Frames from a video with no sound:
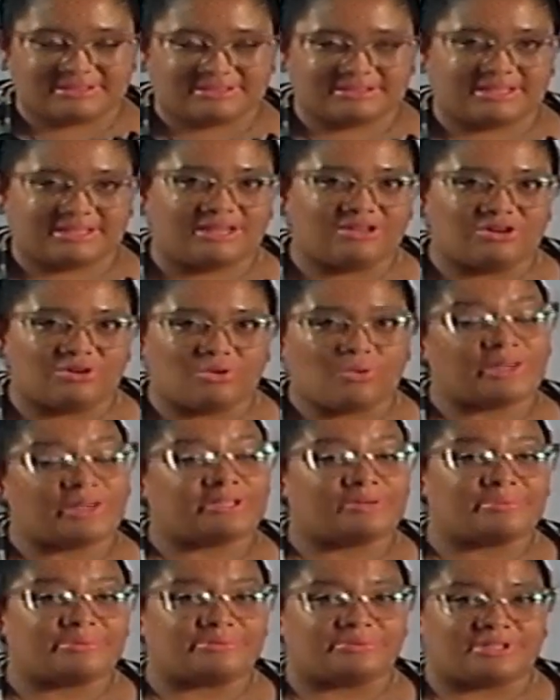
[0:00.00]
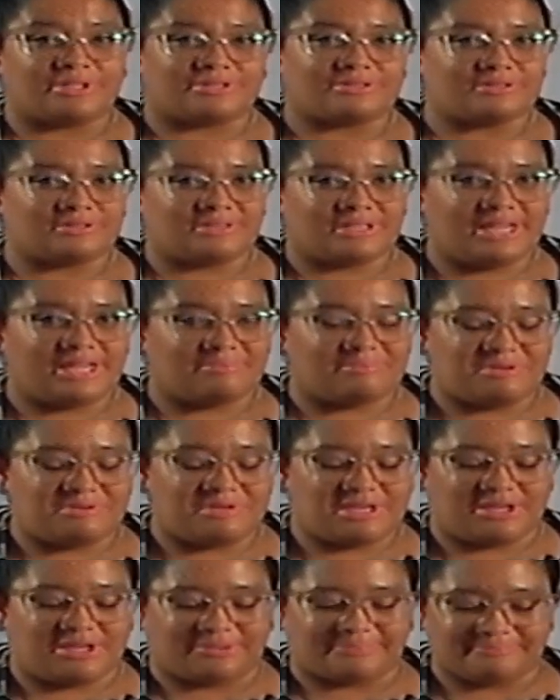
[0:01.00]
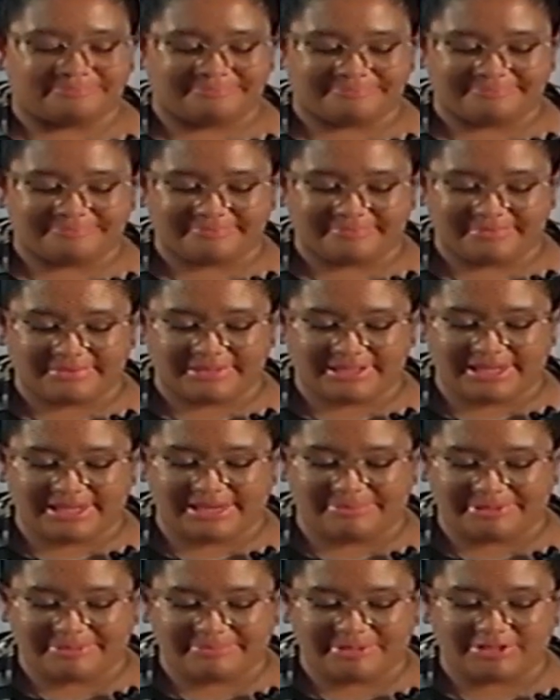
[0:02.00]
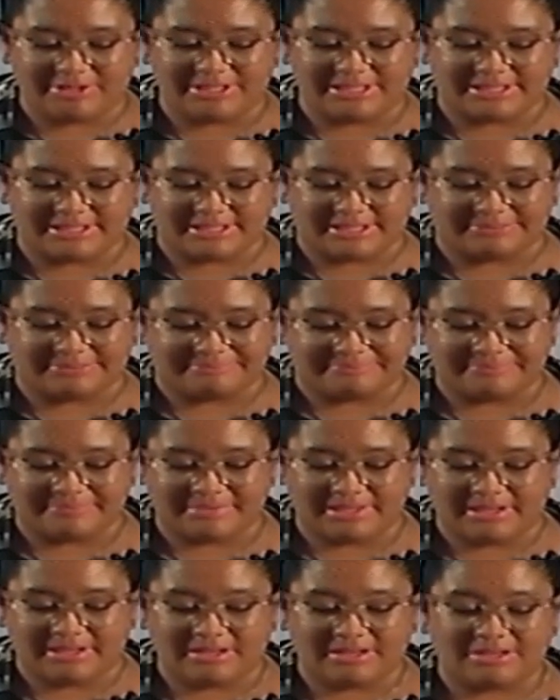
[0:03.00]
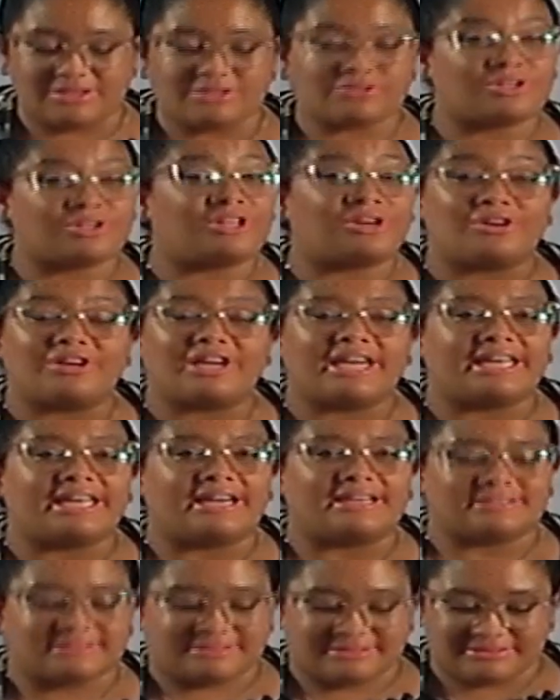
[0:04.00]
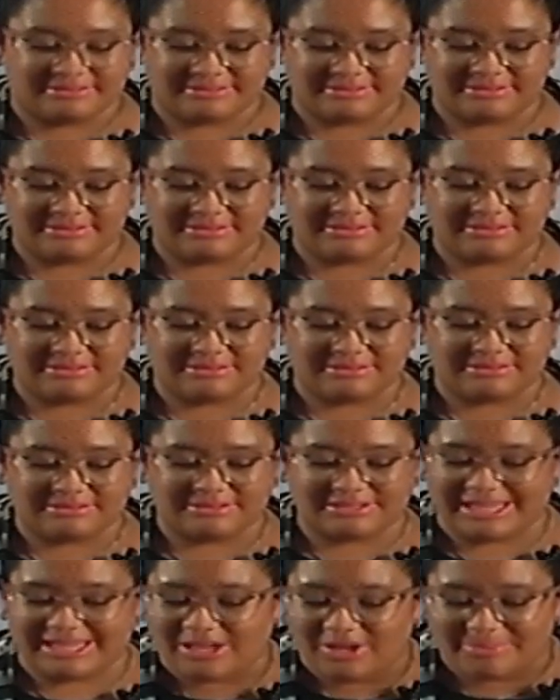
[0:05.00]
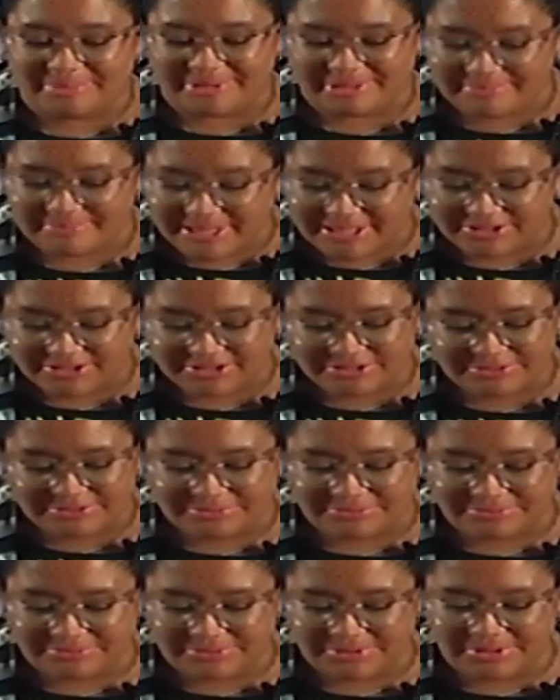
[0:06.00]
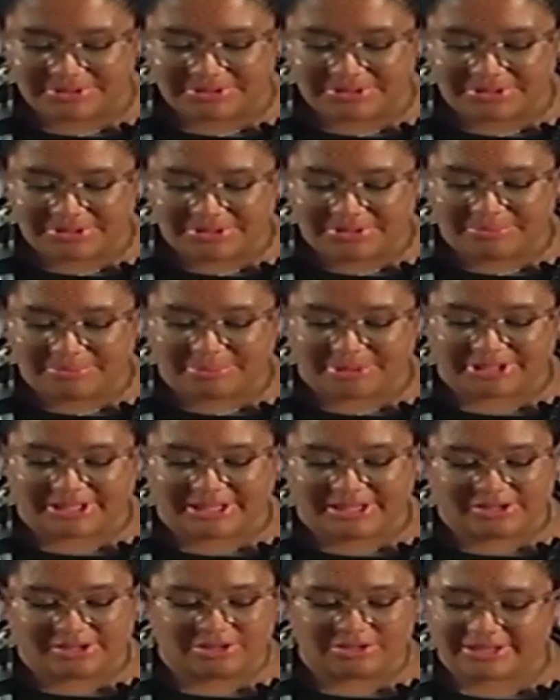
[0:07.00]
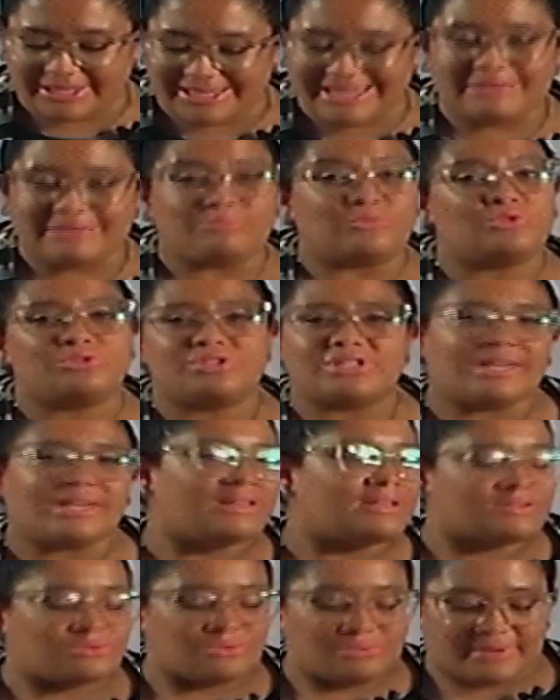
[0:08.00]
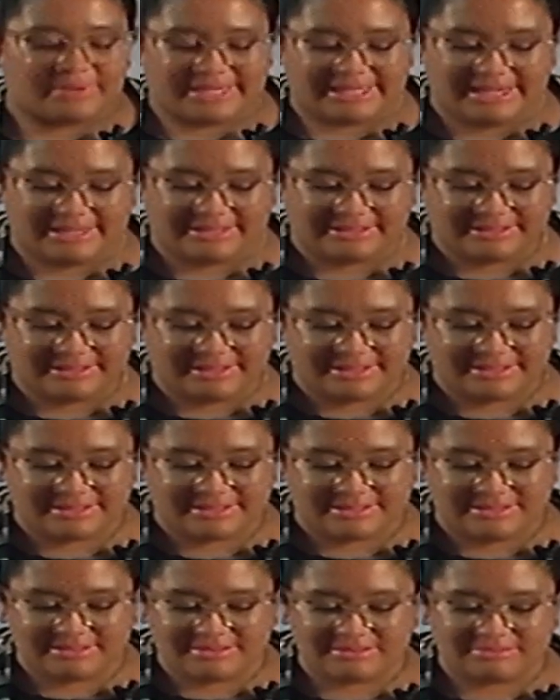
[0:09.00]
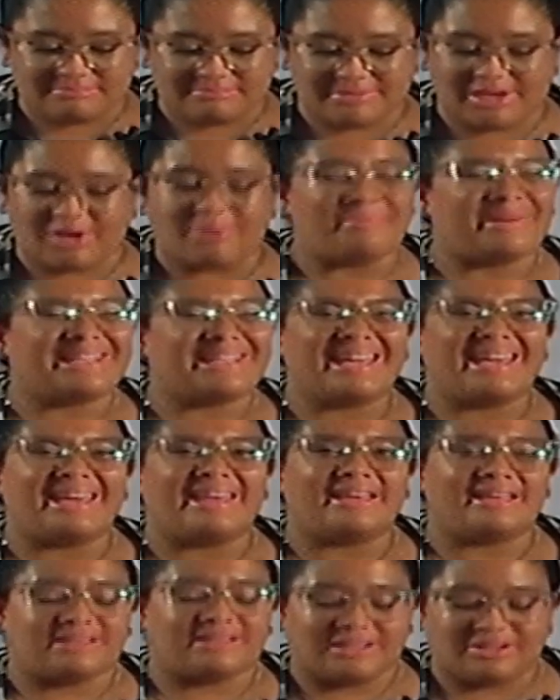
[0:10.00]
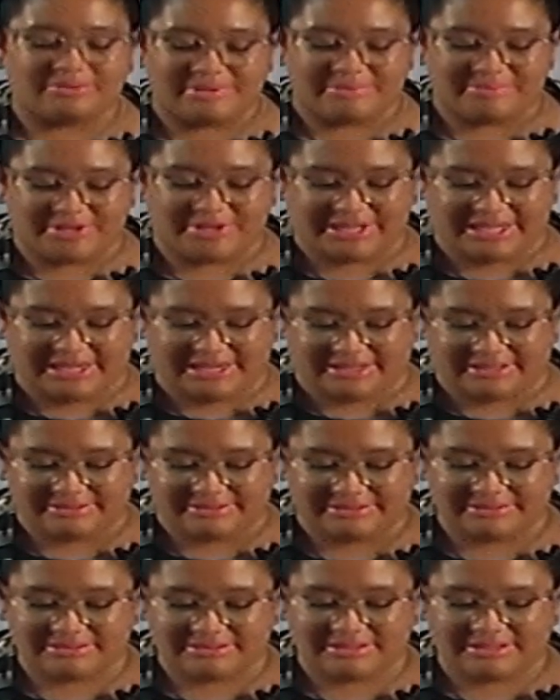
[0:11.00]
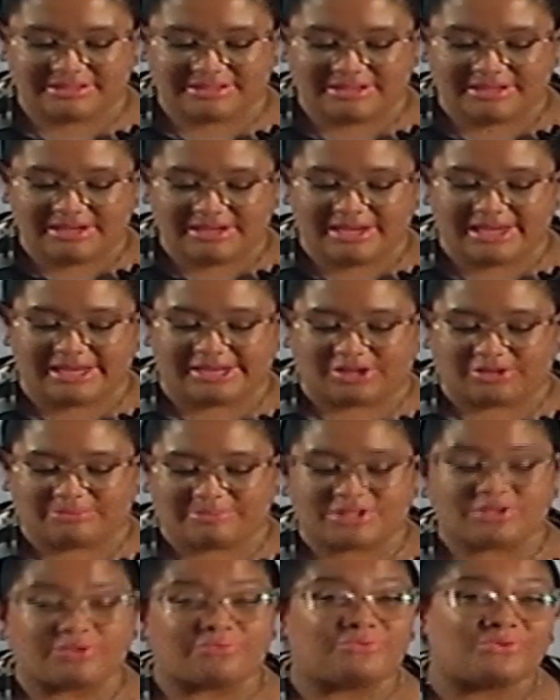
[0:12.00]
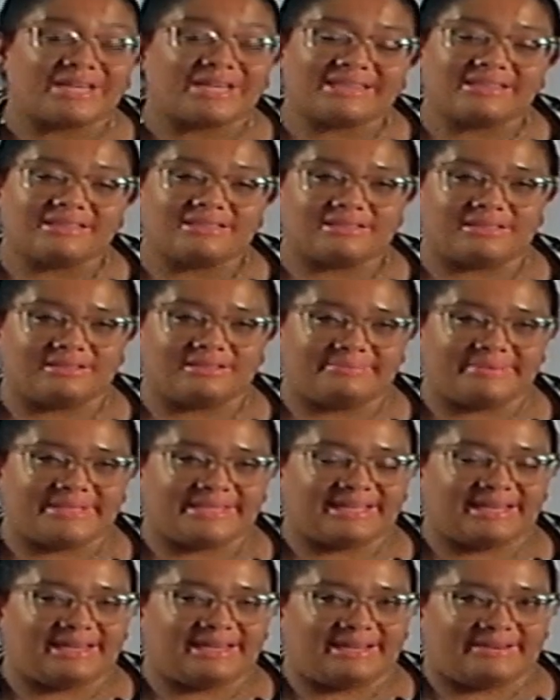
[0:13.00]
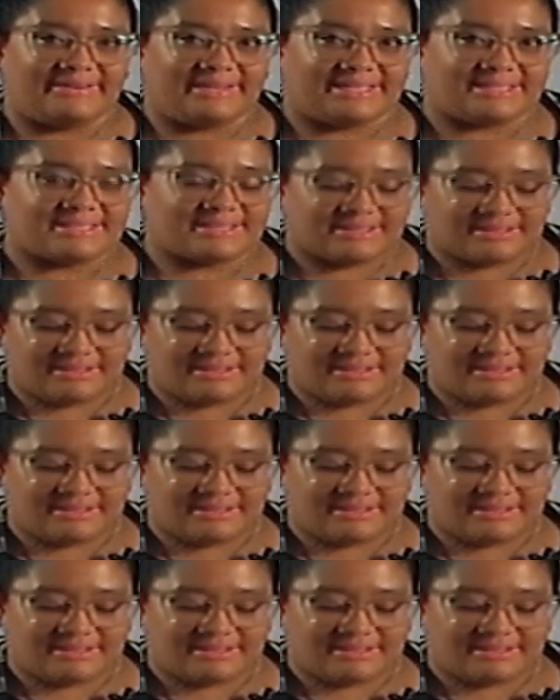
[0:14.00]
Tengo cuatro puntos en mi bio. El primero dice, soy rockera. Y es lo primero porque el rock en muchas de sus variantes me acompaña desde que tengo memoria. El rock me hizo fuerte y sentimental a la vez.